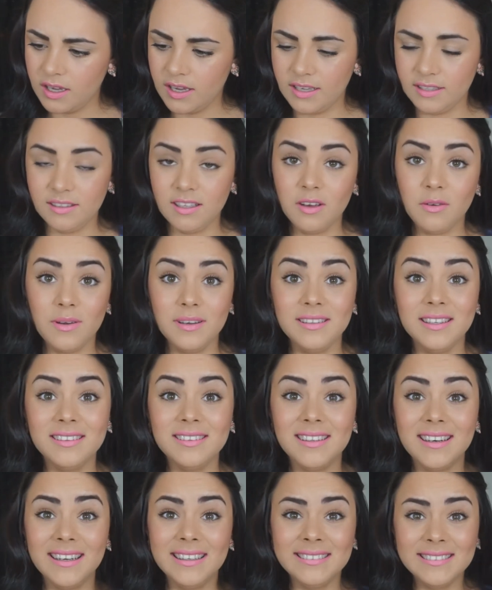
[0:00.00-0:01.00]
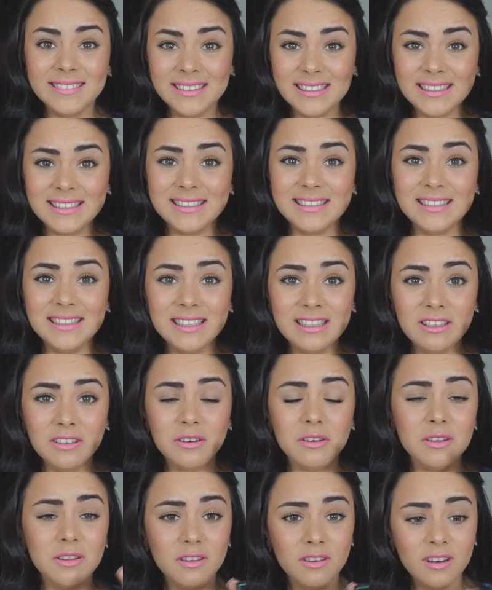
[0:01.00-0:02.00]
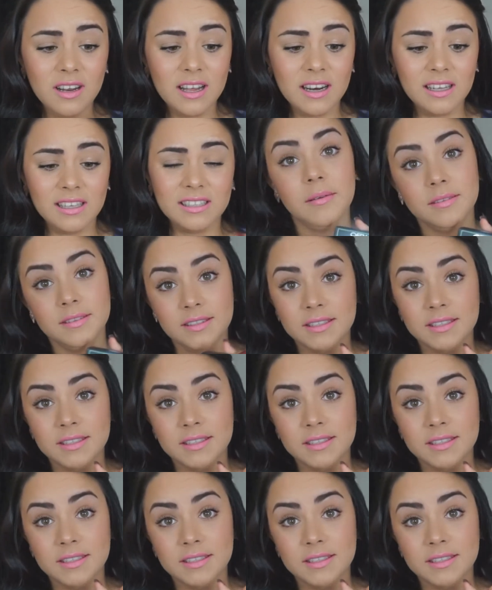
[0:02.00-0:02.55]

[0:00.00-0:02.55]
Este cuesta 35 dólares.